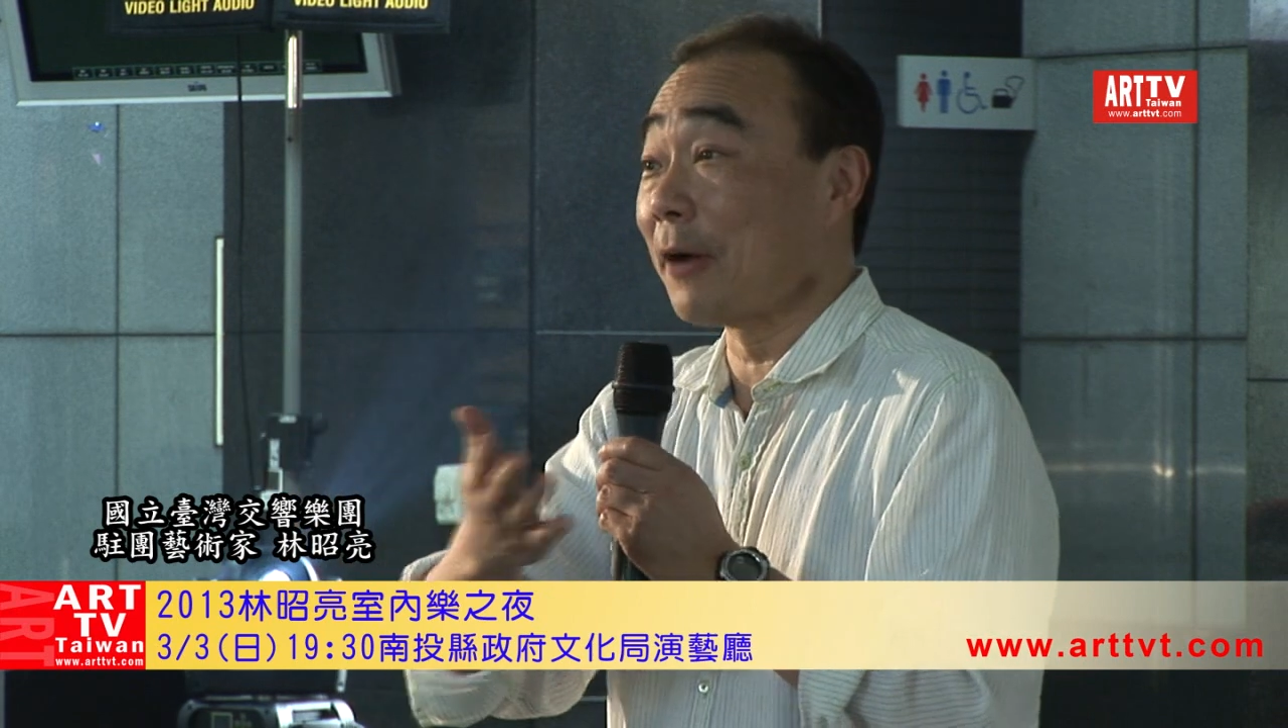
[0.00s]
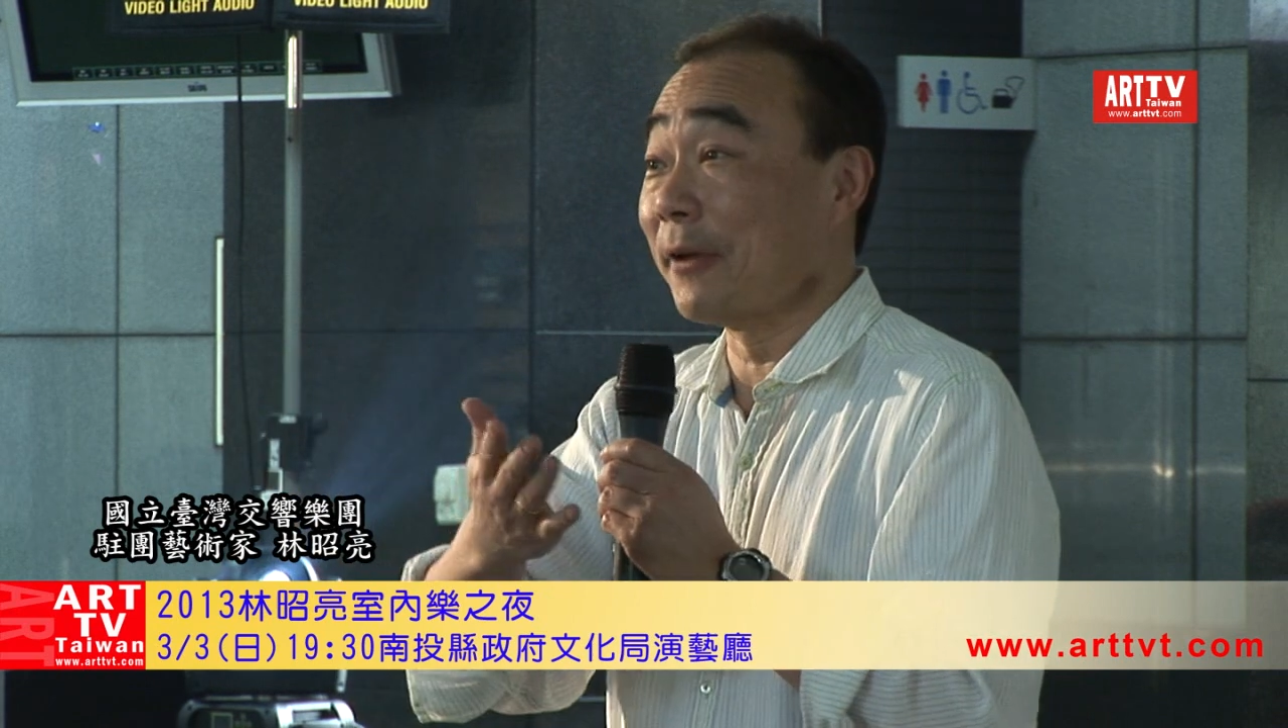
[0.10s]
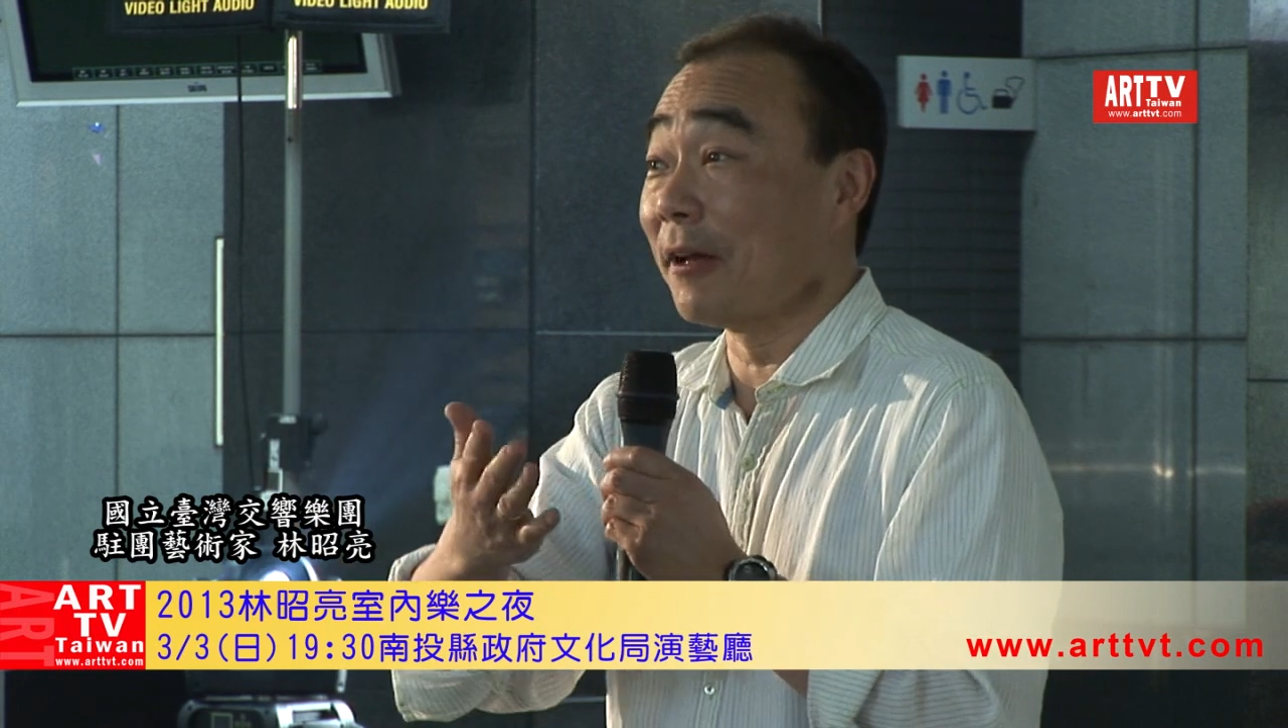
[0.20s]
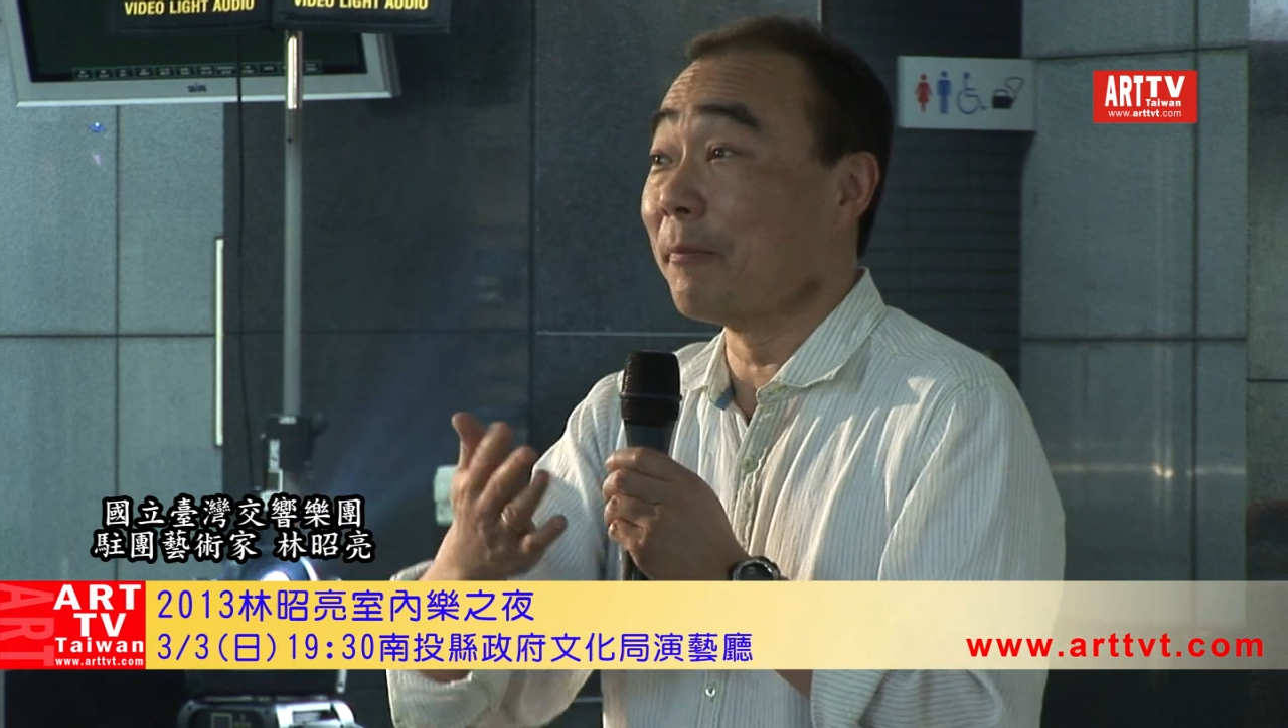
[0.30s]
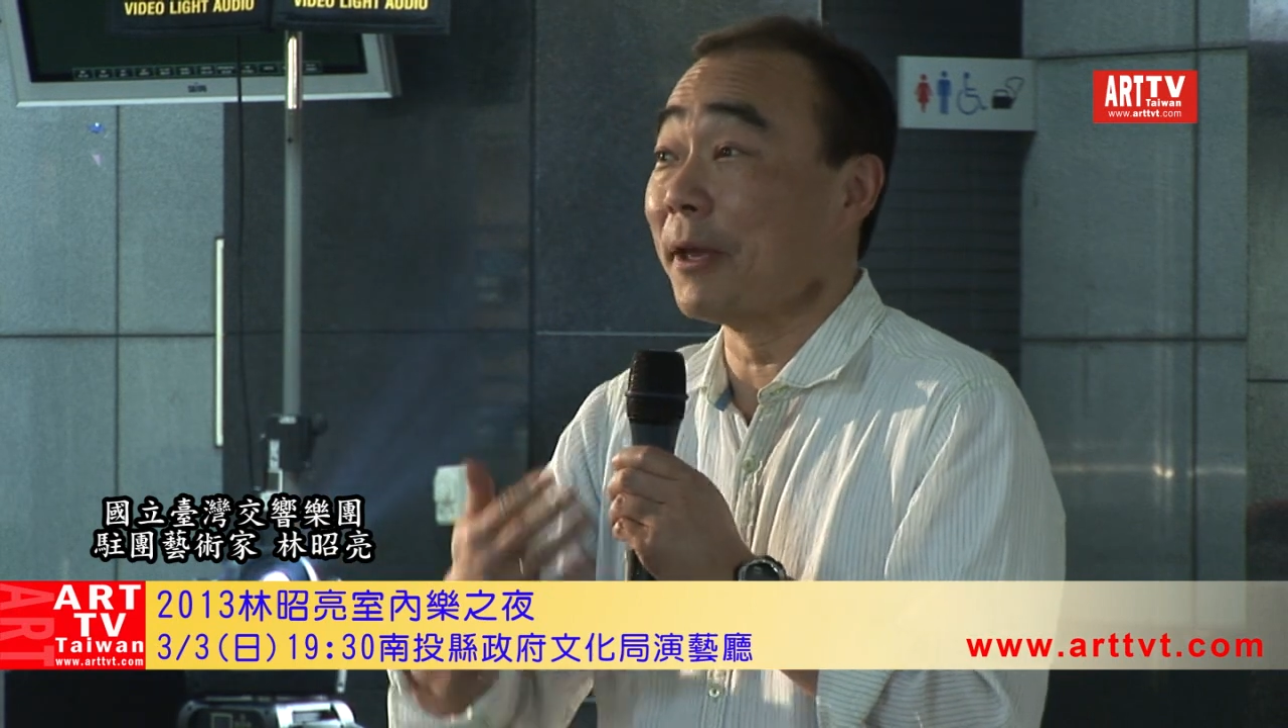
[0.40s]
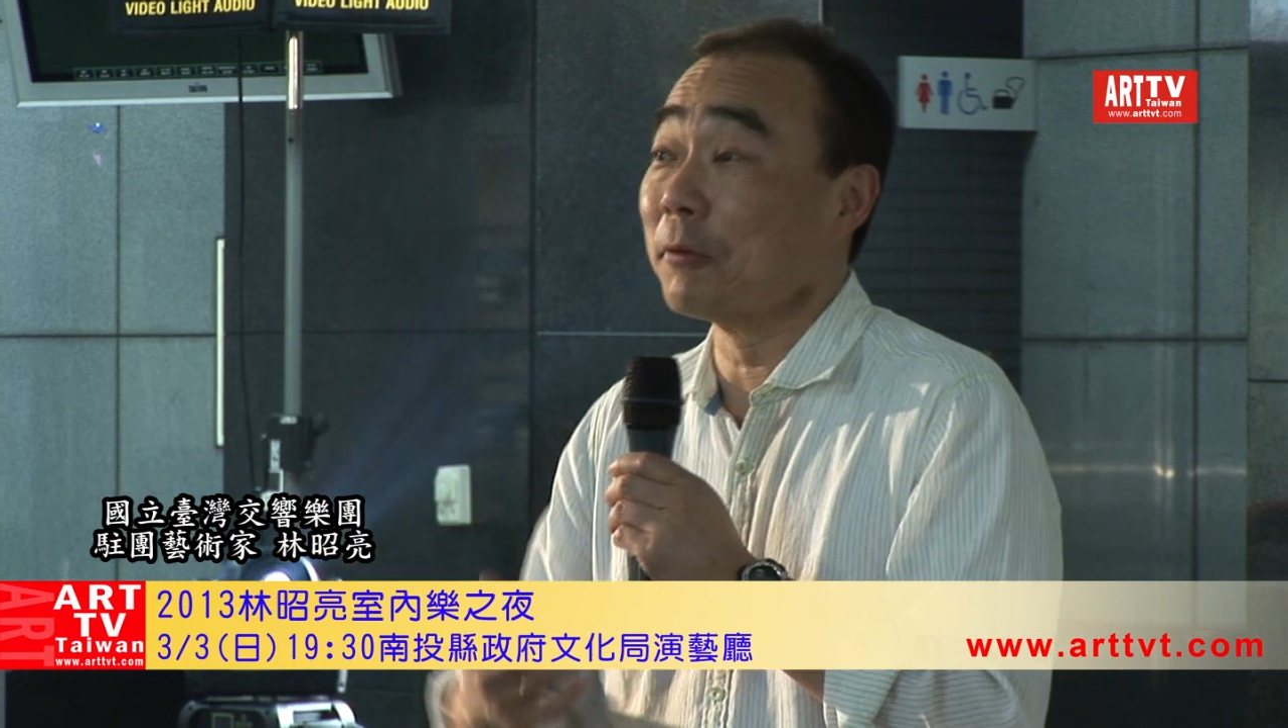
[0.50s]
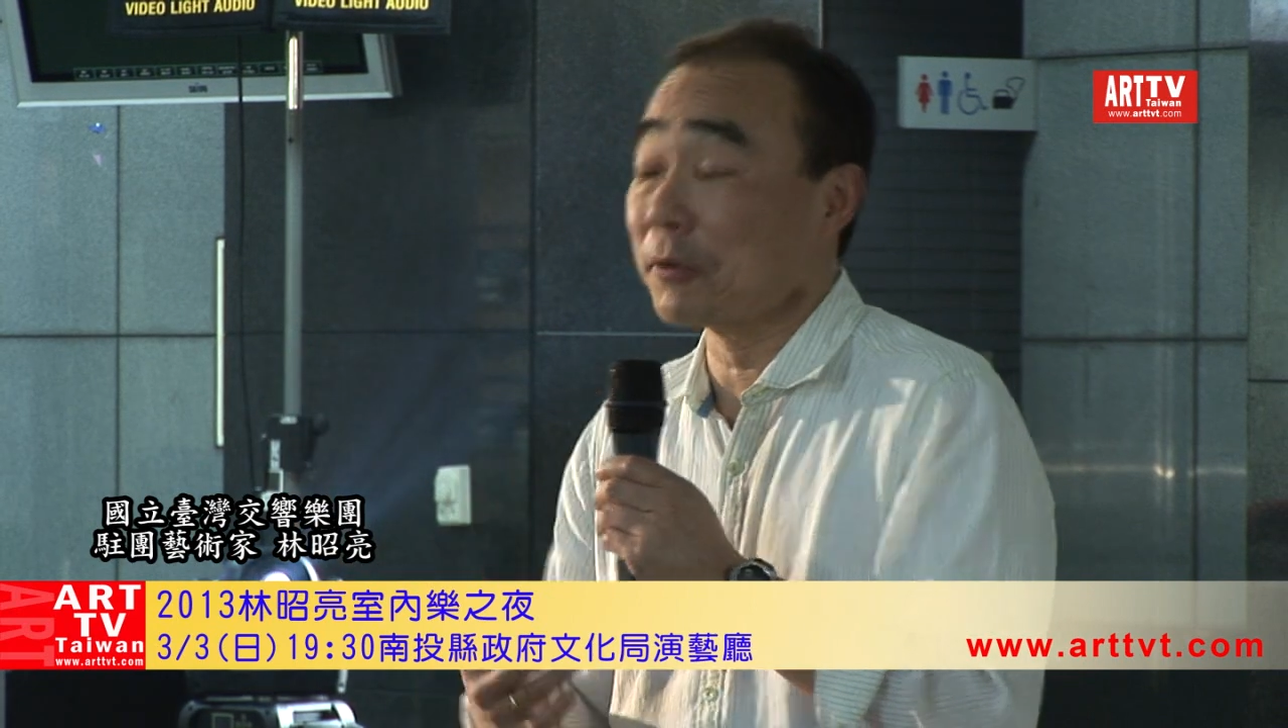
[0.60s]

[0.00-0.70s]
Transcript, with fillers: 带回到美